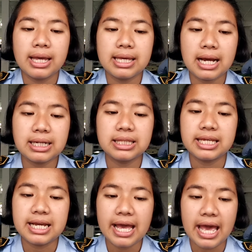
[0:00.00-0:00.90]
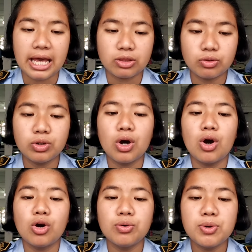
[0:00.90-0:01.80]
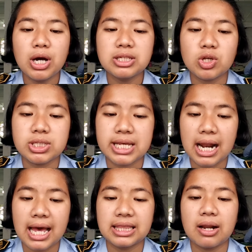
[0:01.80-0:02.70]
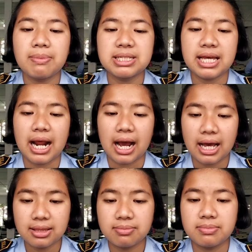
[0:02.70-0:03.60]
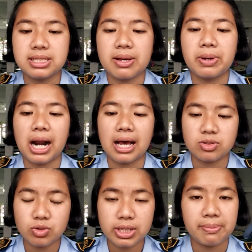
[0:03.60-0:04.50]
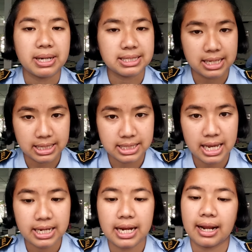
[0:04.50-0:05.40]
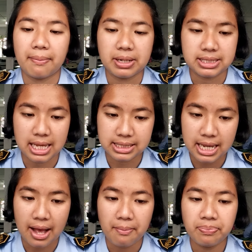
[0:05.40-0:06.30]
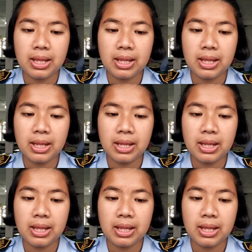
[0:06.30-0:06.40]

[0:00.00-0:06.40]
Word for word: Yang ketiga yaitu hubungan sosial antar masyarakat bisa berlangsung di mana saja dan kapan saja,